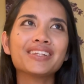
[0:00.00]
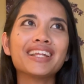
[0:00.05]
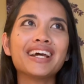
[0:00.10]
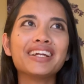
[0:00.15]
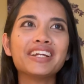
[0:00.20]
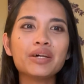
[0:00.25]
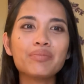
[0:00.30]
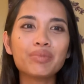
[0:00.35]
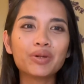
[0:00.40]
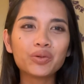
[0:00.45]

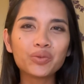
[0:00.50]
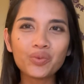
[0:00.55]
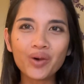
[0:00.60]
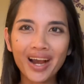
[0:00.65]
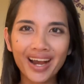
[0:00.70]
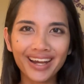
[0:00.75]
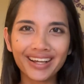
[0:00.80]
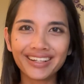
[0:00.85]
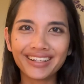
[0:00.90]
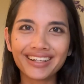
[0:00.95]
tanda
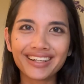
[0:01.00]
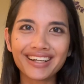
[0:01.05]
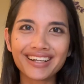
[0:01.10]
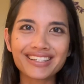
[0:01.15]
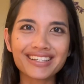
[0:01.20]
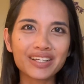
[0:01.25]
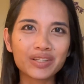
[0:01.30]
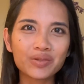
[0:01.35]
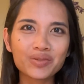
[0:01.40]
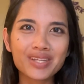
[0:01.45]
penuaan ya guys
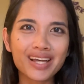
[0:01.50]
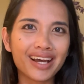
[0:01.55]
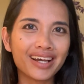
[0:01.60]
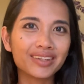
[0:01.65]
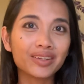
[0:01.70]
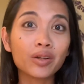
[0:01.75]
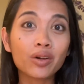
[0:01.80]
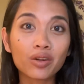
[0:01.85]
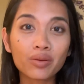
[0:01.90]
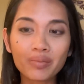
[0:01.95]
itu
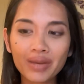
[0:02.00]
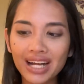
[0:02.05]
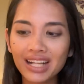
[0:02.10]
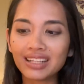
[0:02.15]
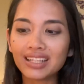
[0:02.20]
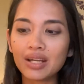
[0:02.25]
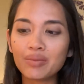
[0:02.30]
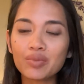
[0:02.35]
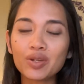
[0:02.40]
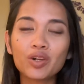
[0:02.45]
sangat normal
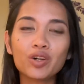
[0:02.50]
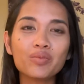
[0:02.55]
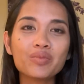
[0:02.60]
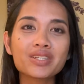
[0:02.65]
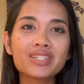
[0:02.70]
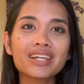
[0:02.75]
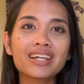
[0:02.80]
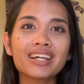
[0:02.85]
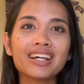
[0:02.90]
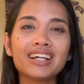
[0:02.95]
tapi kalau
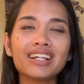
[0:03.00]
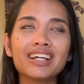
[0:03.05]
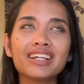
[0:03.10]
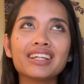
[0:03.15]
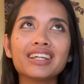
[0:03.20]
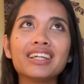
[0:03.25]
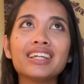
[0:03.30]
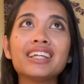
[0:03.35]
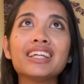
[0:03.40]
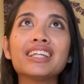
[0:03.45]
misalnya
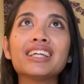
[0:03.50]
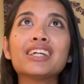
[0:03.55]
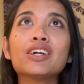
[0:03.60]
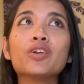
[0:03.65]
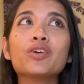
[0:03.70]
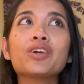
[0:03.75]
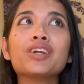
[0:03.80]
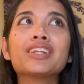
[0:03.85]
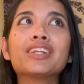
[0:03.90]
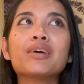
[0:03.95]
kalian
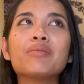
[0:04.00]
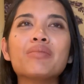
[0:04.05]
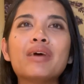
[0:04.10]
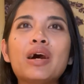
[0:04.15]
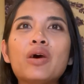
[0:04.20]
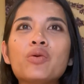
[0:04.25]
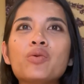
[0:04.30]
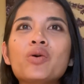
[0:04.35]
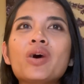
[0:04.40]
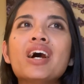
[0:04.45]
kalau kita
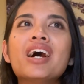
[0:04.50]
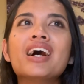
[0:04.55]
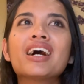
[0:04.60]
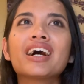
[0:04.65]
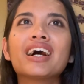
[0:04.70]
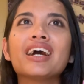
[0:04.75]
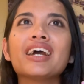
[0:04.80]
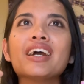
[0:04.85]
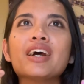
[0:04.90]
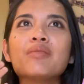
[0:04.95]
mau
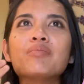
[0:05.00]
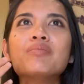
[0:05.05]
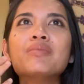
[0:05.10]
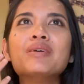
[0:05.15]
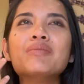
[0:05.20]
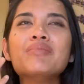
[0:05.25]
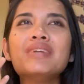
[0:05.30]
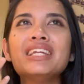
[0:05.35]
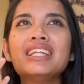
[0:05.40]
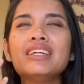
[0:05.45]
kayak
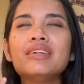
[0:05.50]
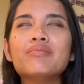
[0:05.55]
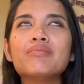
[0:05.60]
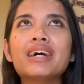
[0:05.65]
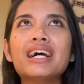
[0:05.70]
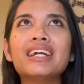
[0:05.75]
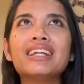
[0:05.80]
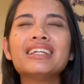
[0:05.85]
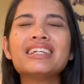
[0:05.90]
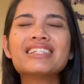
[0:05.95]

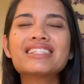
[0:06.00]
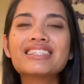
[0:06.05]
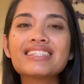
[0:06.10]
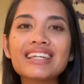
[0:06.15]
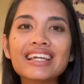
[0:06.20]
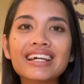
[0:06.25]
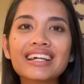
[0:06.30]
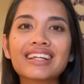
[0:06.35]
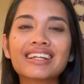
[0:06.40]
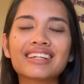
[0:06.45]

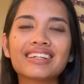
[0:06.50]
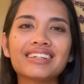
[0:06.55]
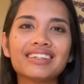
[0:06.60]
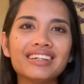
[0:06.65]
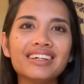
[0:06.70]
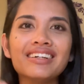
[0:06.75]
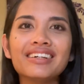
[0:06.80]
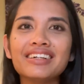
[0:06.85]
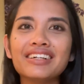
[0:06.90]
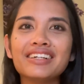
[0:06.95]
meminimalisir
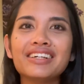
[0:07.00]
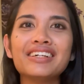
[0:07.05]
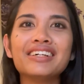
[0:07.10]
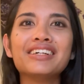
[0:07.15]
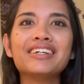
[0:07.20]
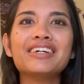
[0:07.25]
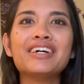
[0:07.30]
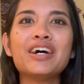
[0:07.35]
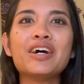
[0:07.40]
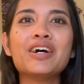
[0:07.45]

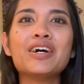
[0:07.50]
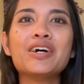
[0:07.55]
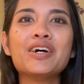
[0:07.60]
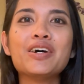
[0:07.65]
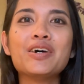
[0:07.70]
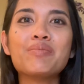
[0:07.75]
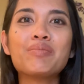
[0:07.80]
uh, uh,